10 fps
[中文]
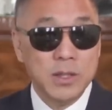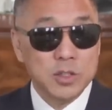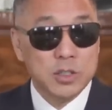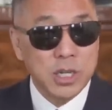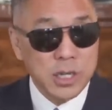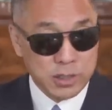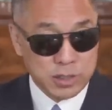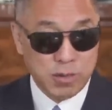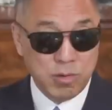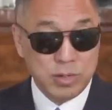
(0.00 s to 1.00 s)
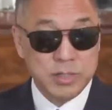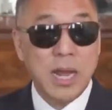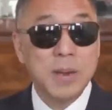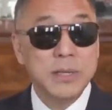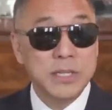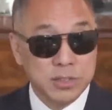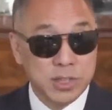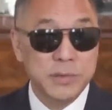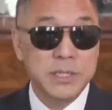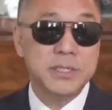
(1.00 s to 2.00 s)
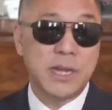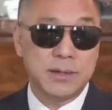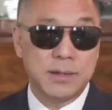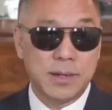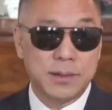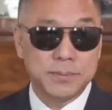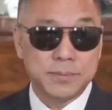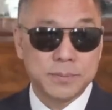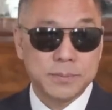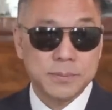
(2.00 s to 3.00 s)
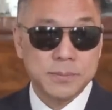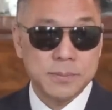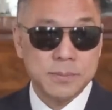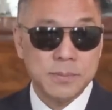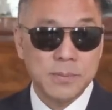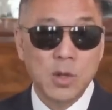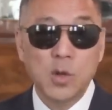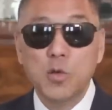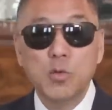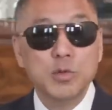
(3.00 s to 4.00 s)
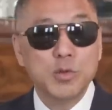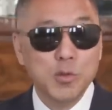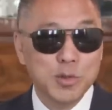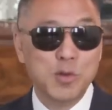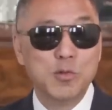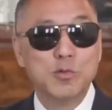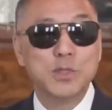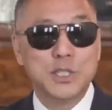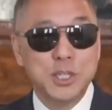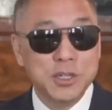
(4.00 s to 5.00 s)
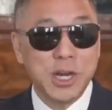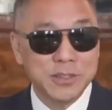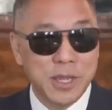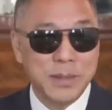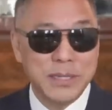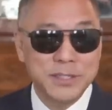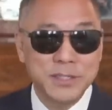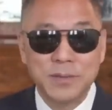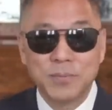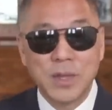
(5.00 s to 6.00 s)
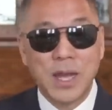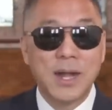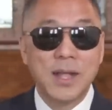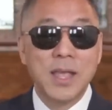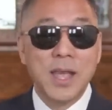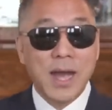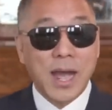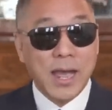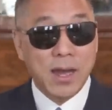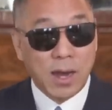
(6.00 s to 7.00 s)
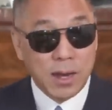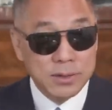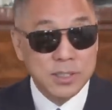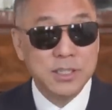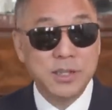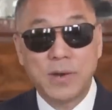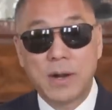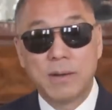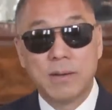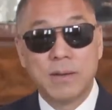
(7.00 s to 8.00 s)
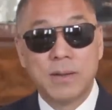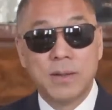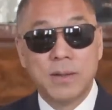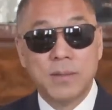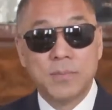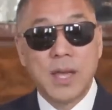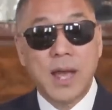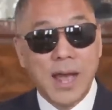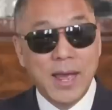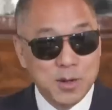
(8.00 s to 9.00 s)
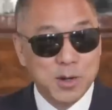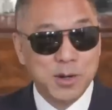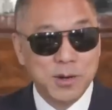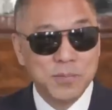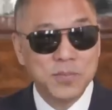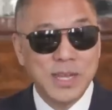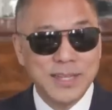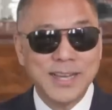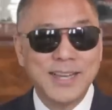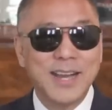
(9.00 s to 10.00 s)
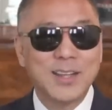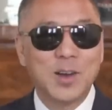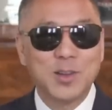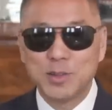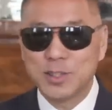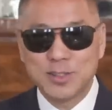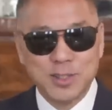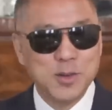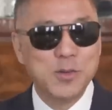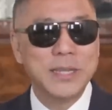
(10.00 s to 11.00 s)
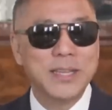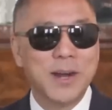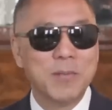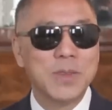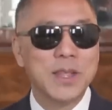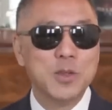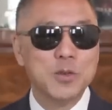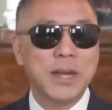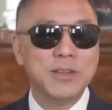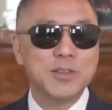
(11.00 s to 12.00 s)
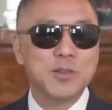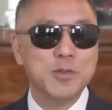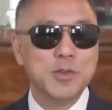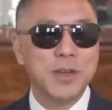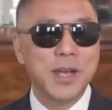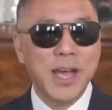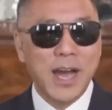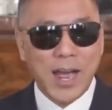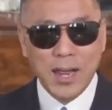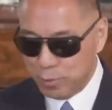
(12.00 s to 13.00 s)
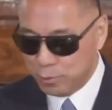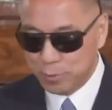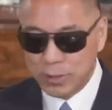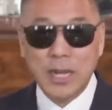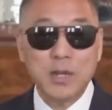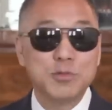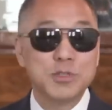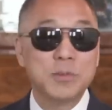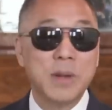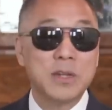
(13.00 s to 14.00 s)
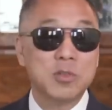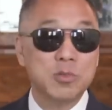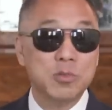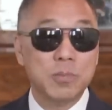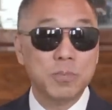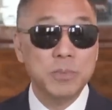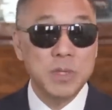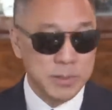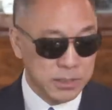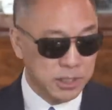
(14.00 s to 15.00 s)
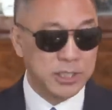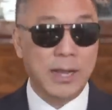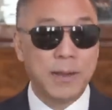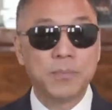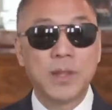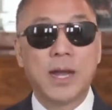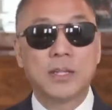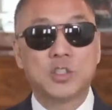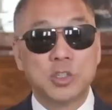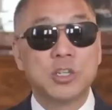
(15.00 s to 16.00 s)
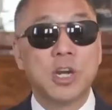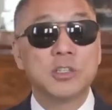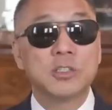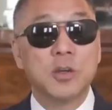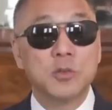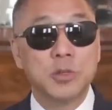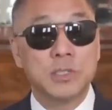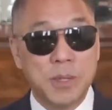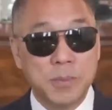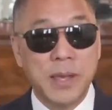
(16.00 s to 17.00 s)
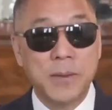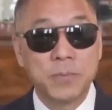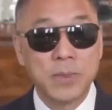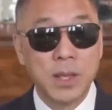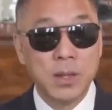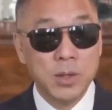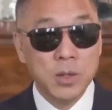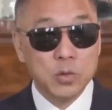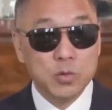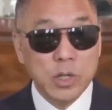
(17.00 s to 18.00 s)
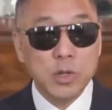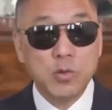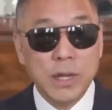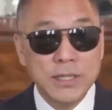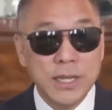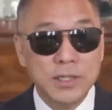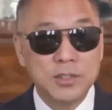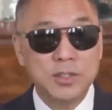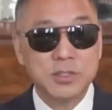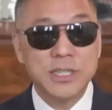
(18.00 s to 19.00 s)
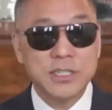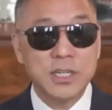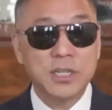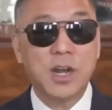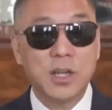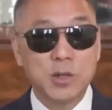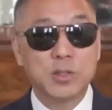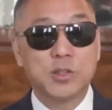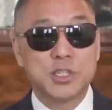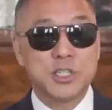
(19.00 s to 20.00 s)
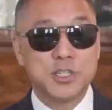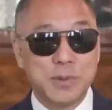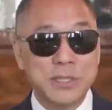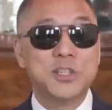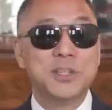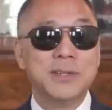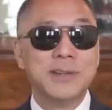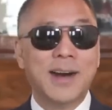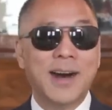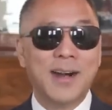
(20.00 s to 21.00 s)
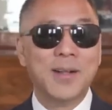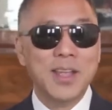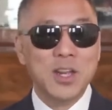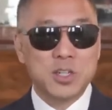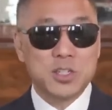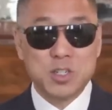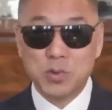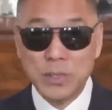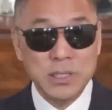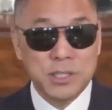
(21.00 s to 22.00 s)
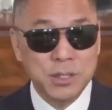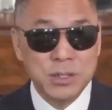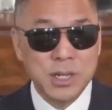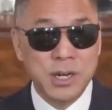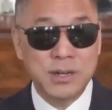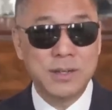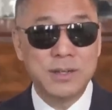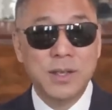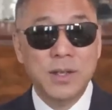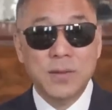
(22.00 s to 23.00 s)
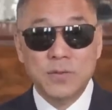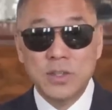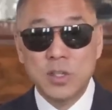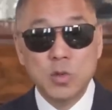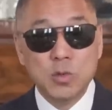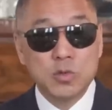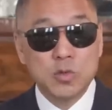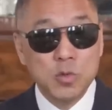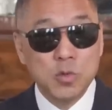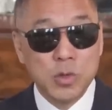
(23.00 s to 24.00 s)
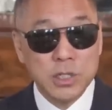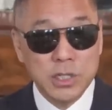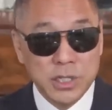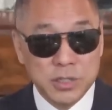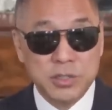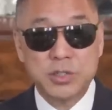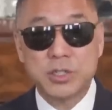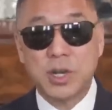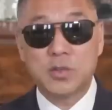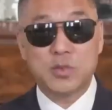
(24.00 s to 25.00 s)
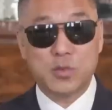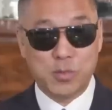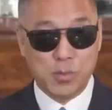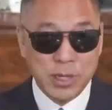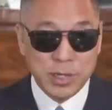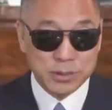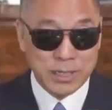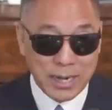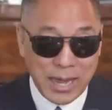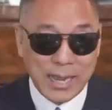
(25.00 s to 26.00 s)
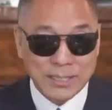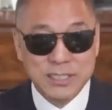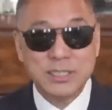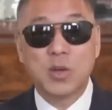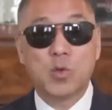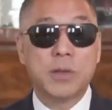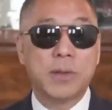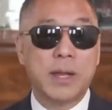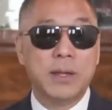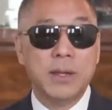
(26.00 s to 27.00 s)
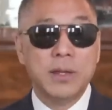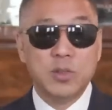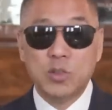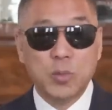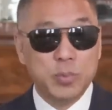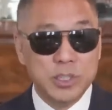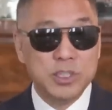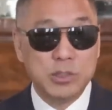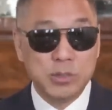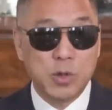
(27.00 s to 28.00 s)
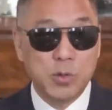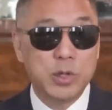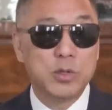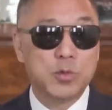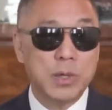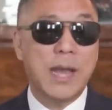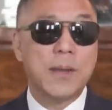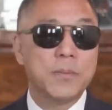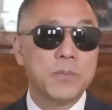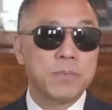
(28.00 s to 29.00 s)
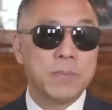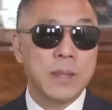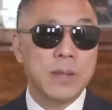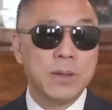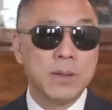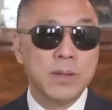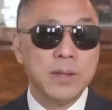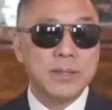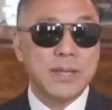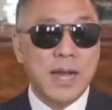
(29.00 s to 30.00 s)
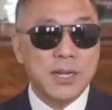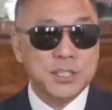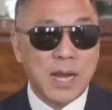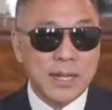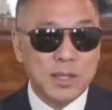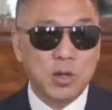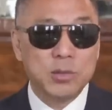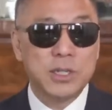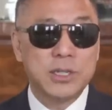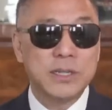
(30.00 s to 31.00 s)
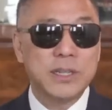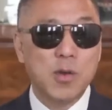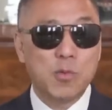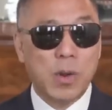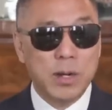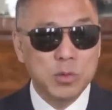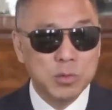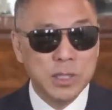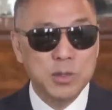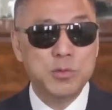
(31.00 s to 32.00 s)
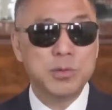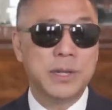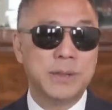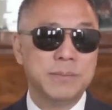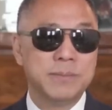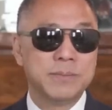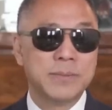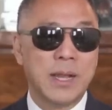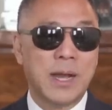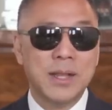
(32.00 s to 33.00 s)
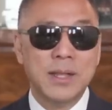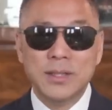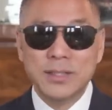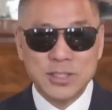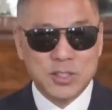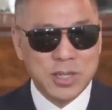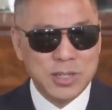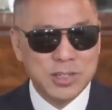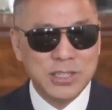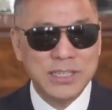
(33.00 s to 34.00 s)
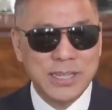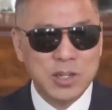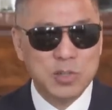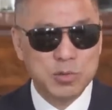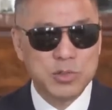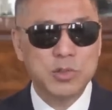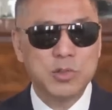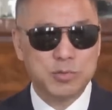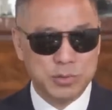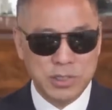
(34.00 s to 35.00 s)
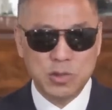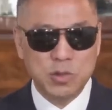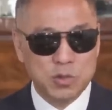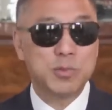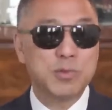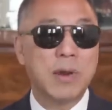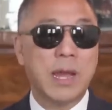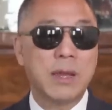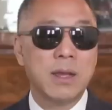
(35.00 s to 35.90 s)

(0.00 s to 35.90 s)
这个时候他们已经成为一家人了。 互通有无，经常在北京啊海航的地方，还有大家看到就是曾维的U S 公寓，还有云南驻京办事处秘密地点啊，经常商榷见面。最关键的是，在现场还有个叫史文清啊，史文清这个人，你用中国历史上所有的垃圾的官员，你都不能形容这货有多烂。他杀掉的人，他玩弄的女人。 啊，你真是你拿手指头数去，你都数不出来。